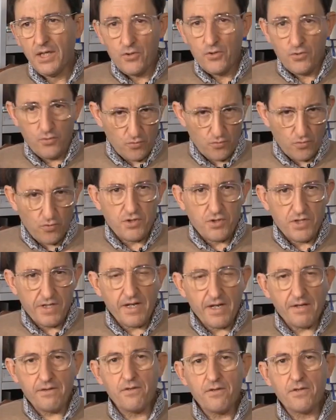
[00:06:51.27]
sus
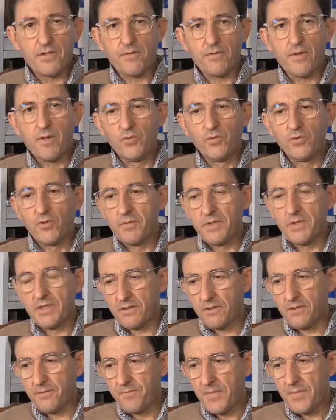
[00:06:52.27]
consideraciones sobre el mundo
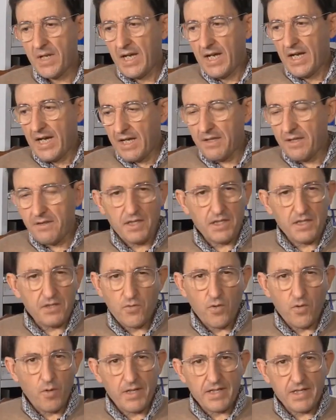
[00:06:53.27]
visto, hacen que
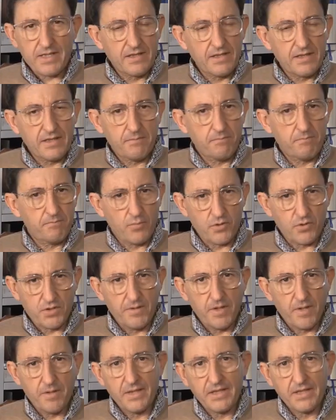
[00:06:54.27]
su obra esté
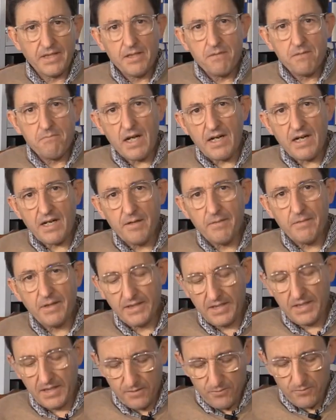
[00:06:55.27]
posiblemente más
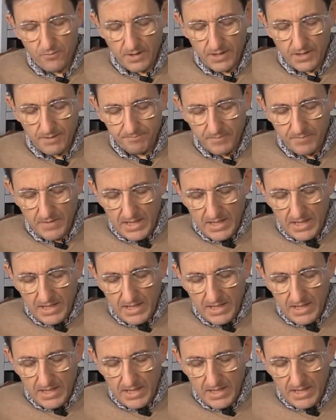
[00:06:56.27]
relevante que nunca.